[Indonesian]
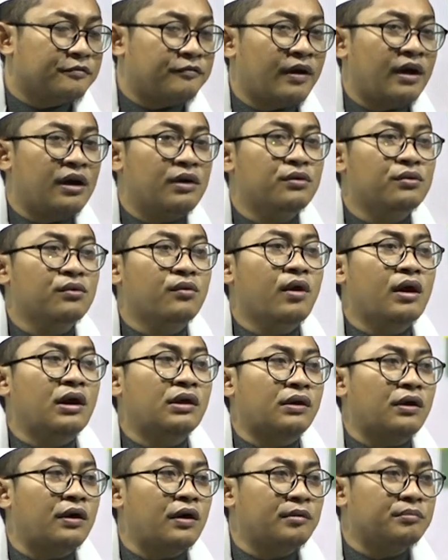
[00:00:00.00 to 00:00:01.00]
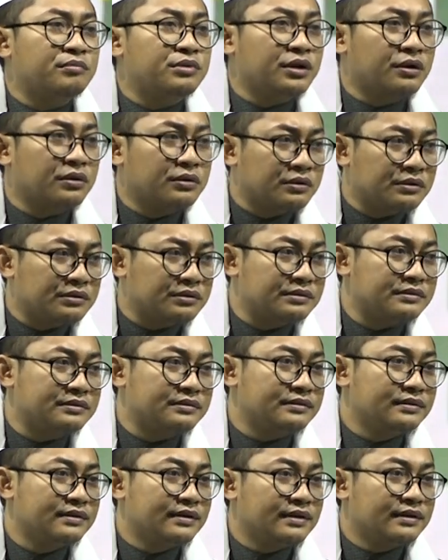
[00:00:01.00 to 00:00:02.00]
fahuwa rabihun
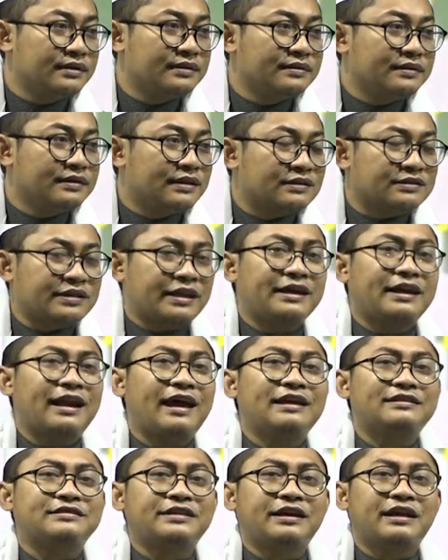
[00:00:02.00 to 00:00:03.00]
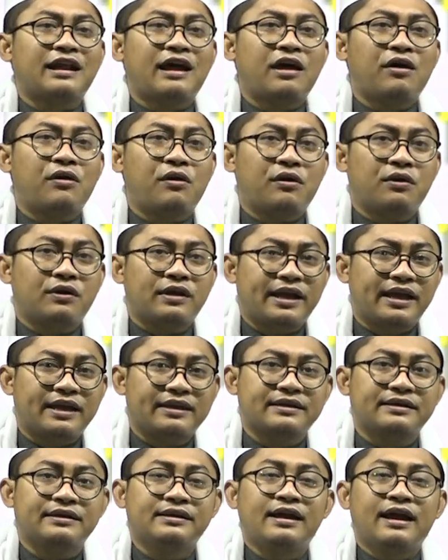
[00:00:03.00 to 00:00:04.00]
sera-sera
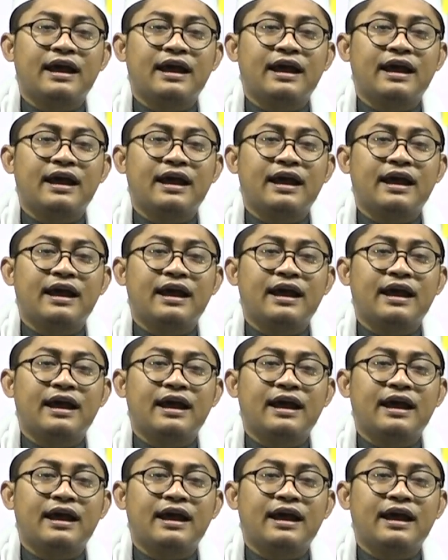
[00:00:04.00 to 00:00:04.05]
orang